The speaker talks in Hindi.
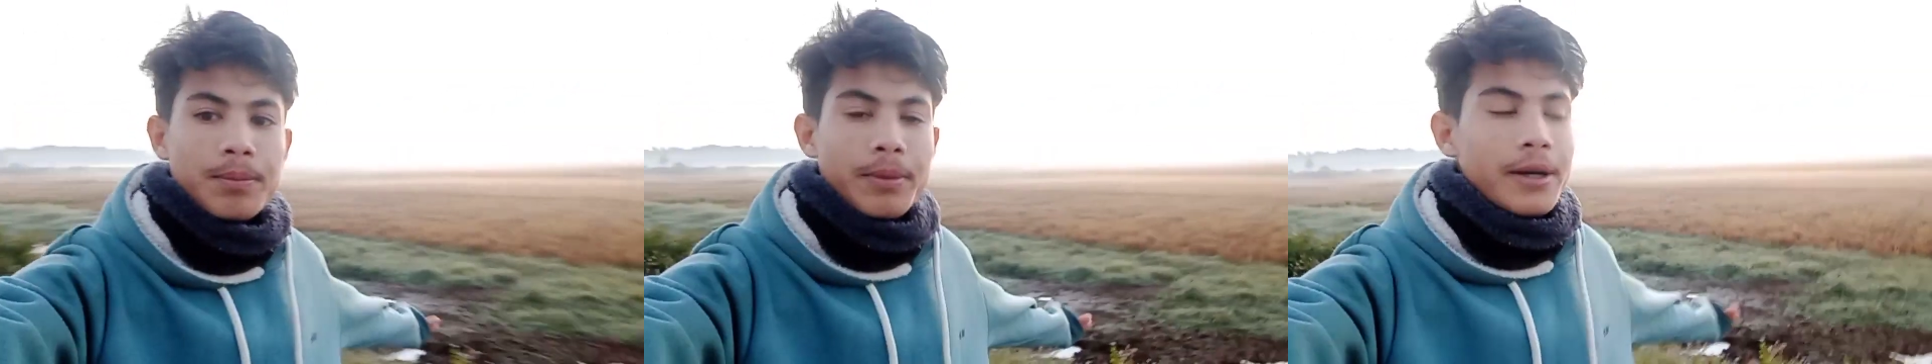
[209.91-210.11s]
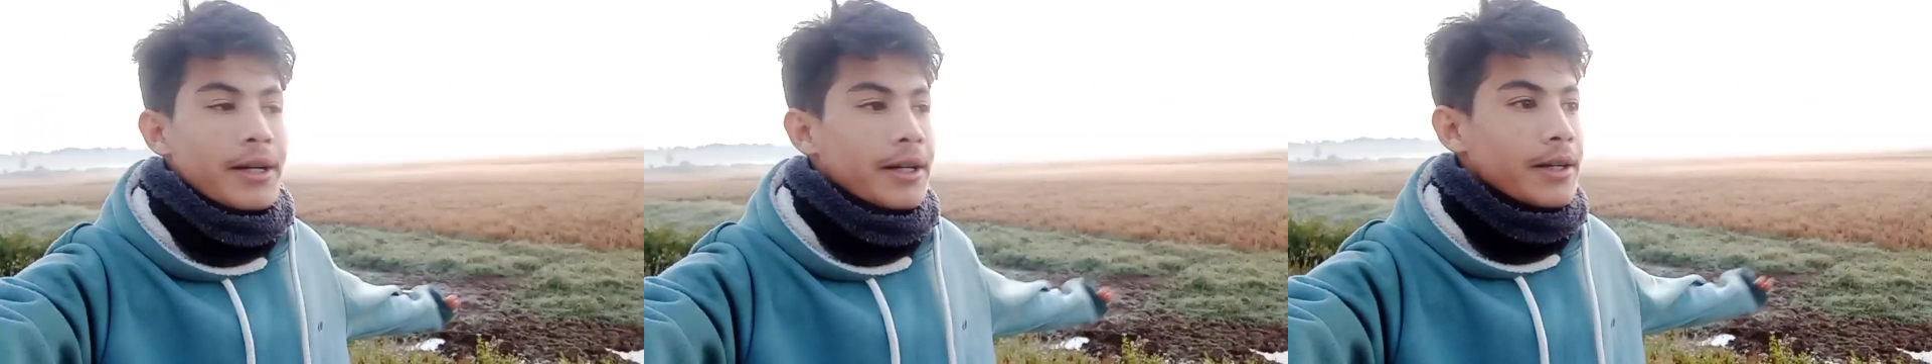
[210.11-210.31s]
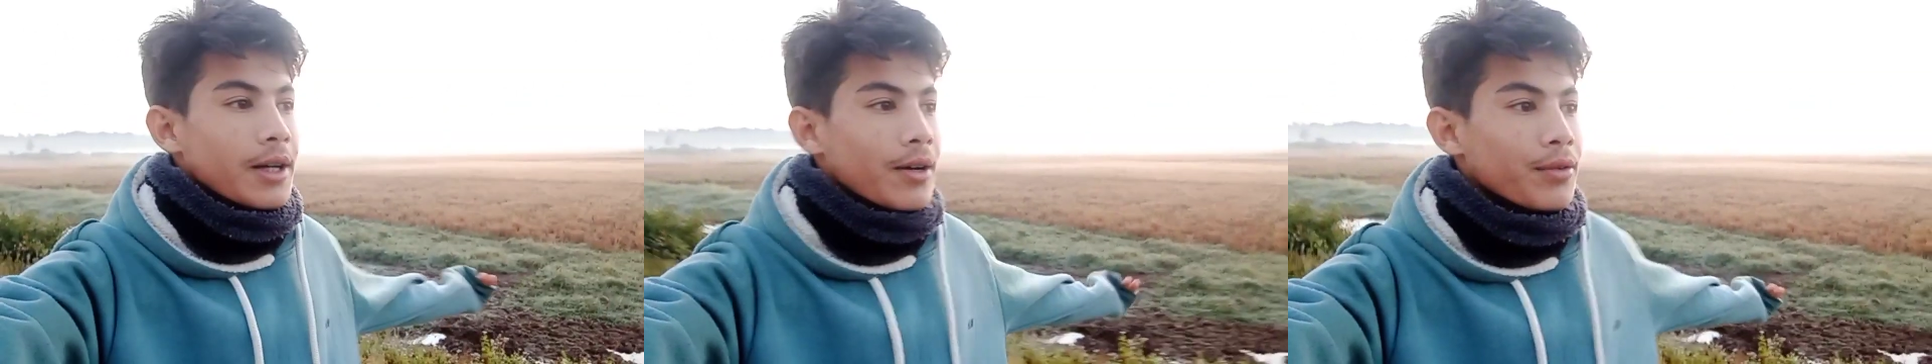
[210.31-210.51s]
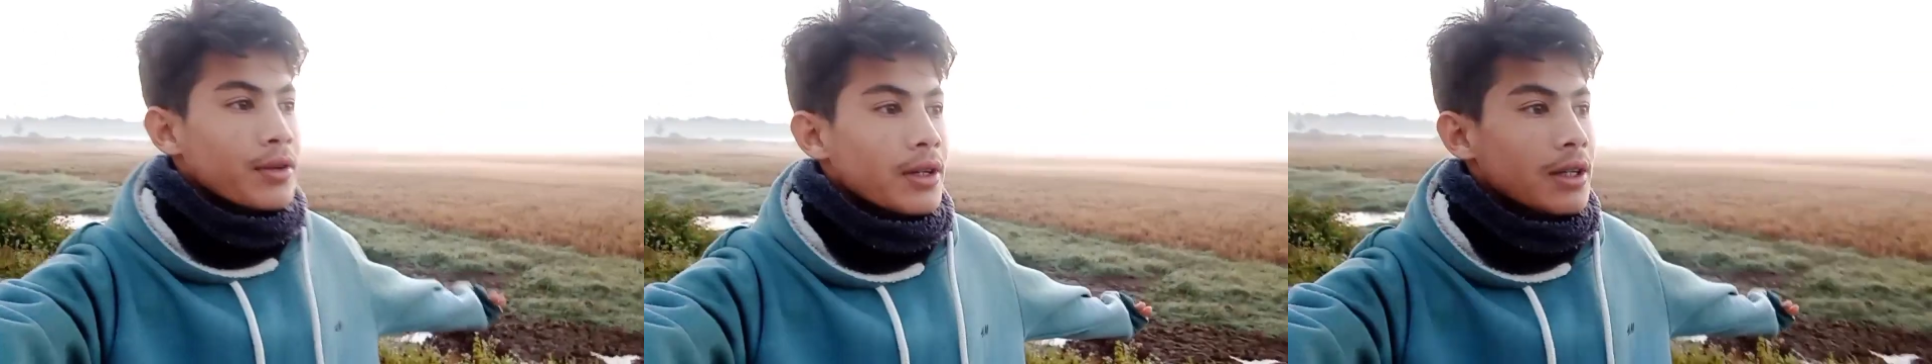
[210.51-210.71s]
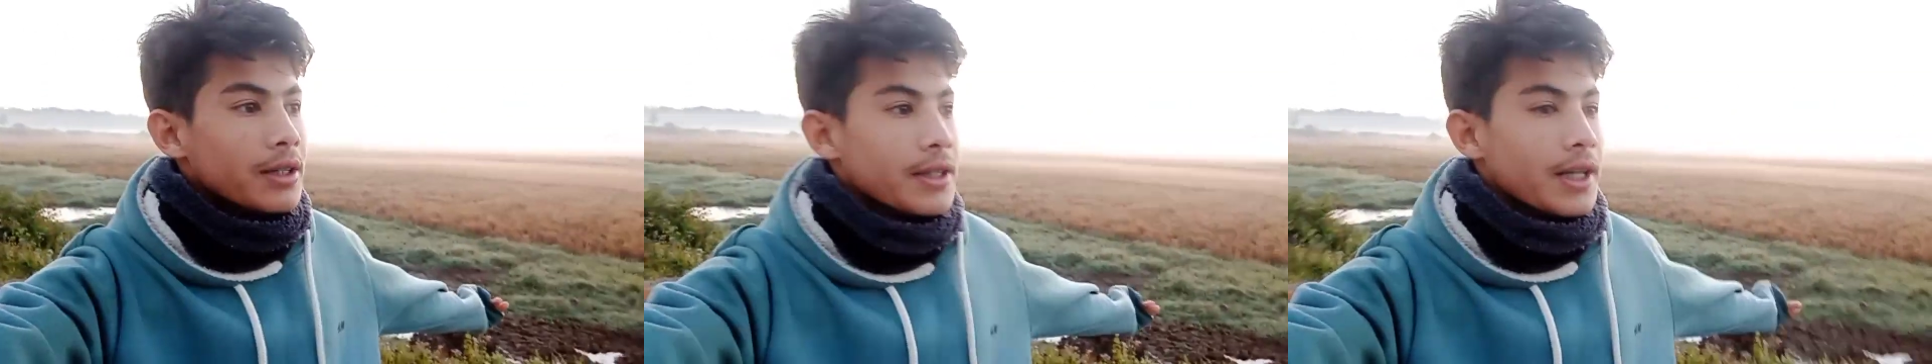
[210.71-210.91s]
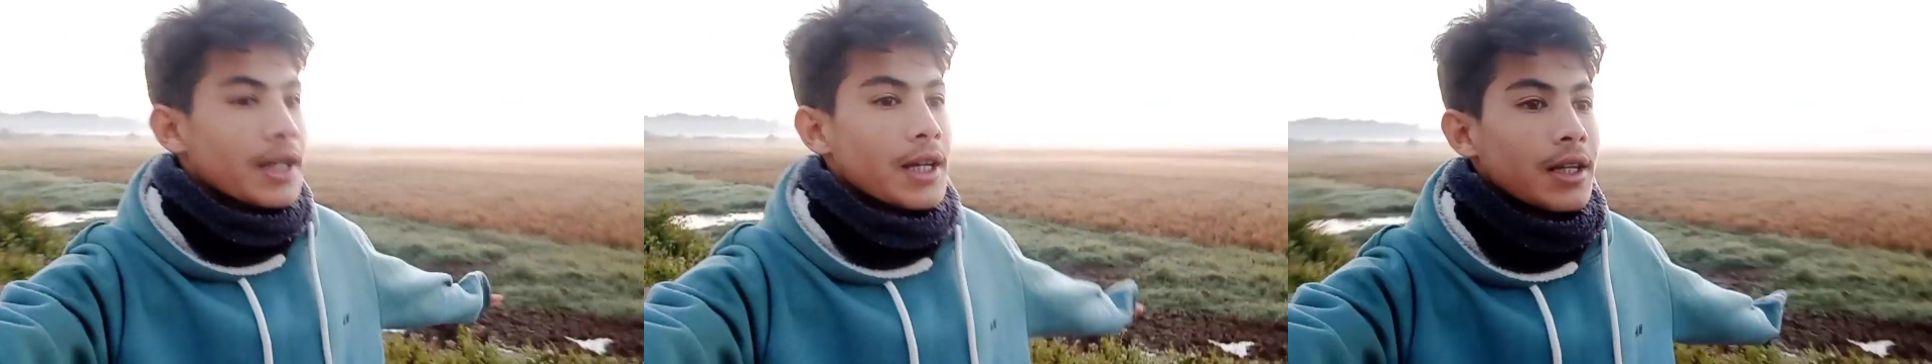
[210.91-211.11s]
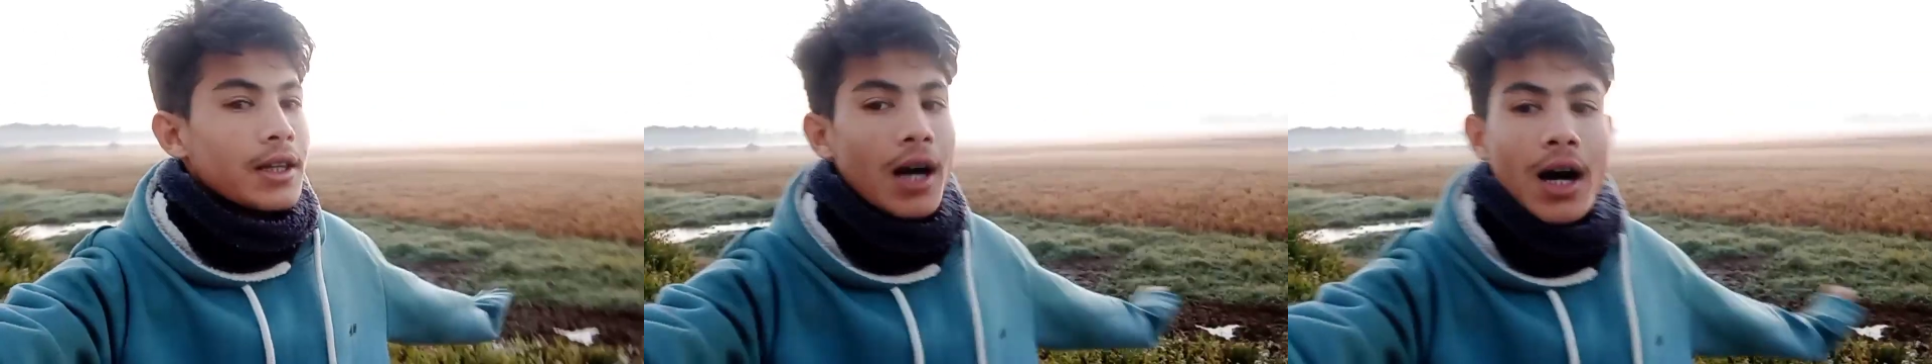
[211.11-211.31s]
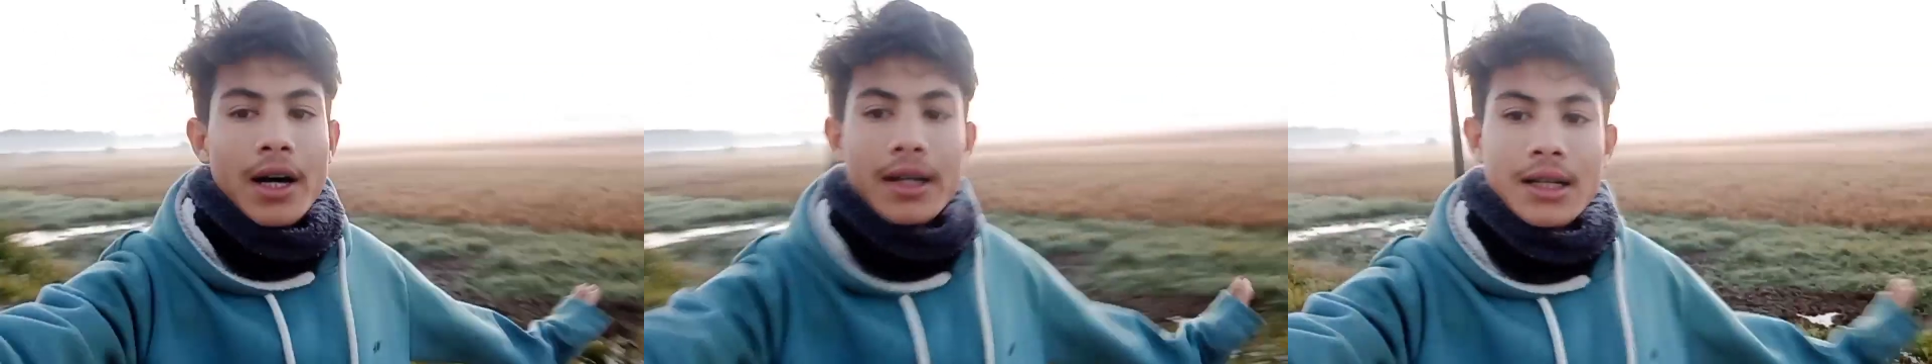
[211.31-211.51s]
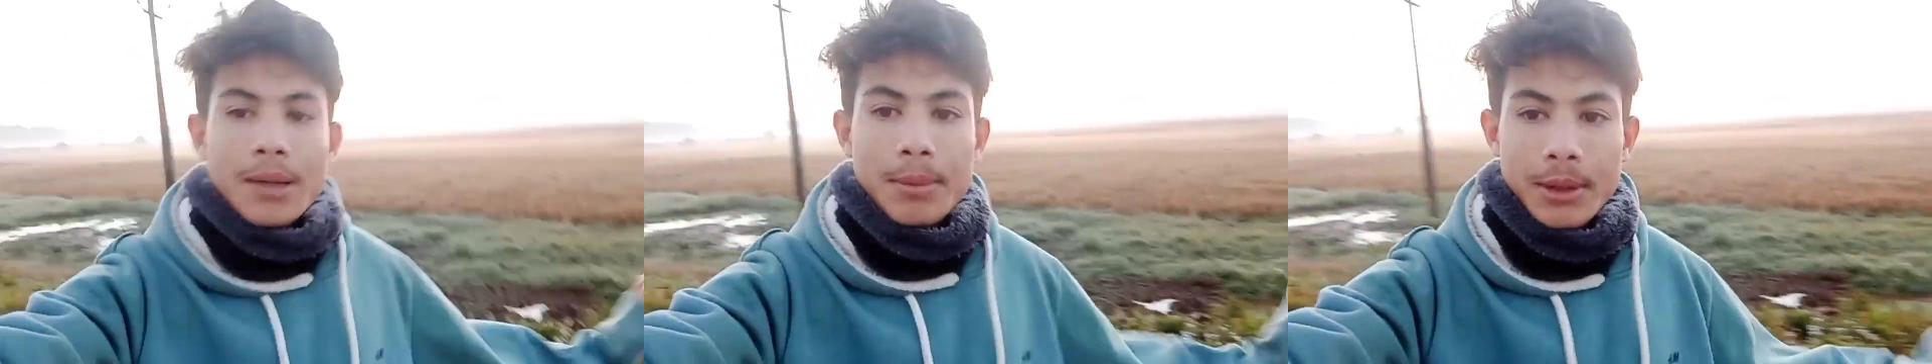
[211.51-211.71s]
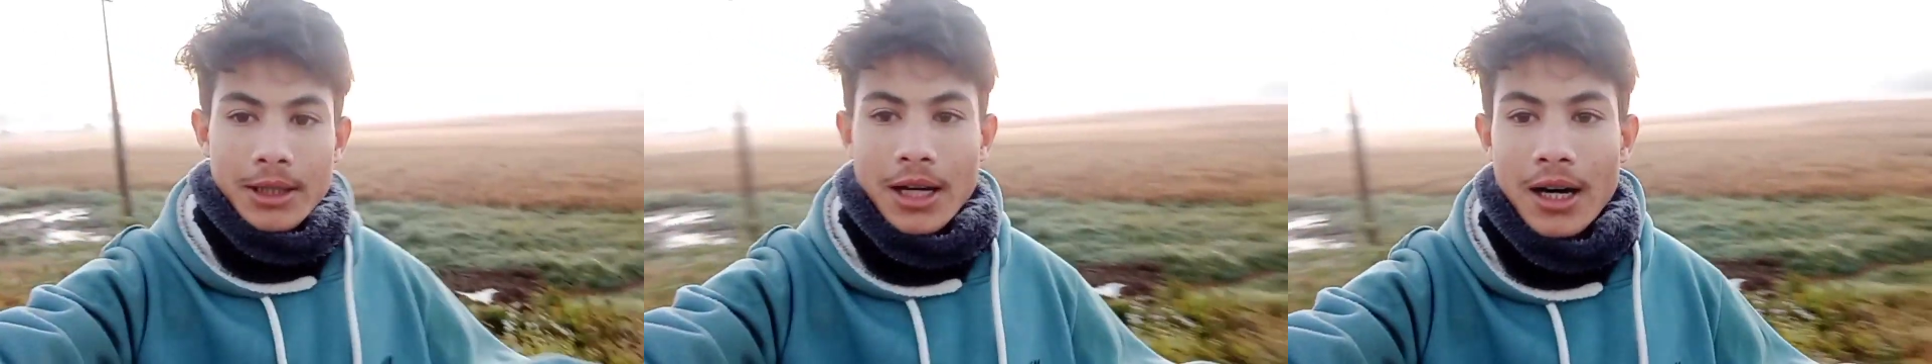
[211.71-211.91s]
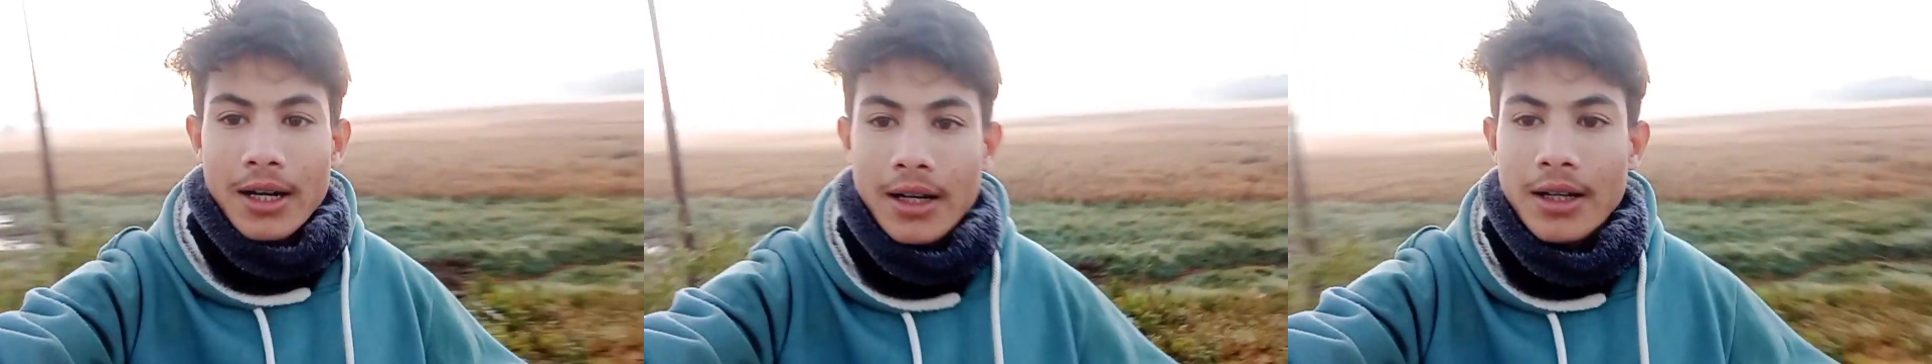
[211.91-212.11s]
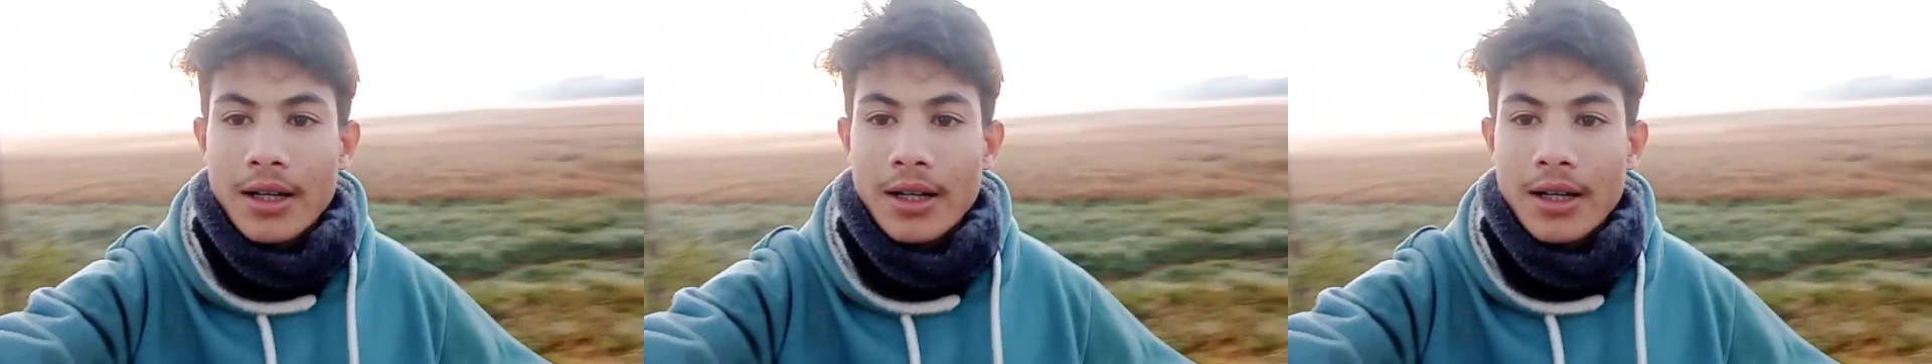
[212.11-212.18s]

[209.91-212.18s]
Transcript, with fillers: पेड़ी का फील्ड यानी कि धान का पथार